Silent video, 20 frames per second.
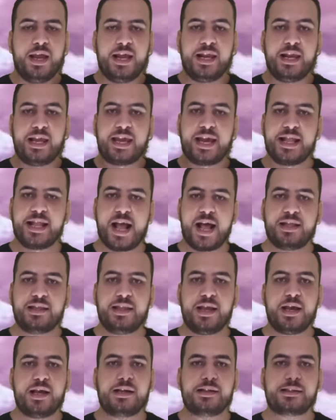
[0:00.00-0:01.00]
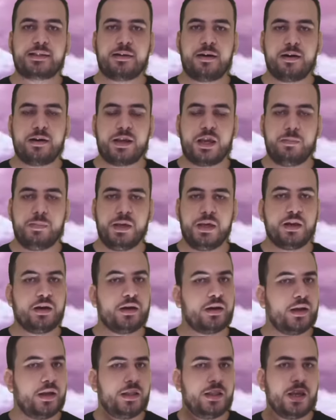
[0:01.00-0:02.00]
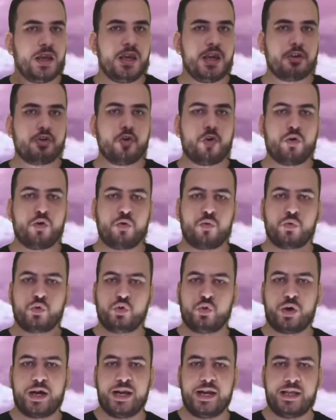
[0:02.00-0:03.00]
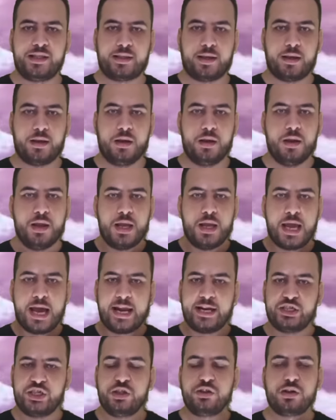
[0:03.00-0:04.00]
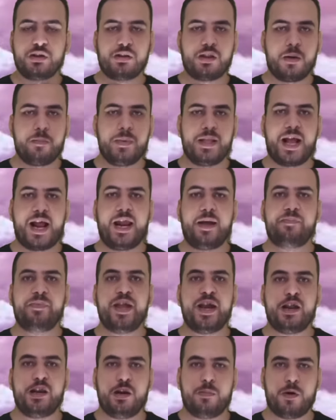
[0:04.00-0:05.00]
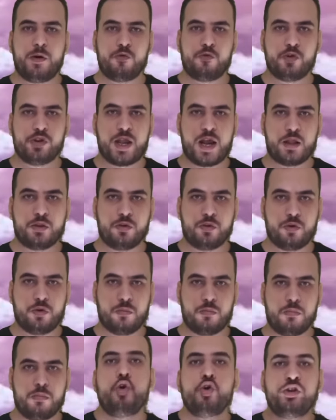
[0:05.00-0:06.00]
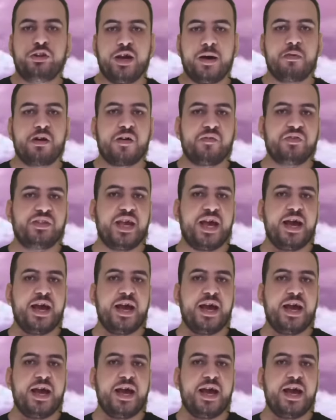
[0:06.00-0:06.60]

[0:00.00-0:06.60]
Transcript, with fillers: اللي كان عندها اصرار كبير ان هي تخرج وتزور عيلتها علشان تطمن على ابنها اللي موجودة عندهم قدام رفض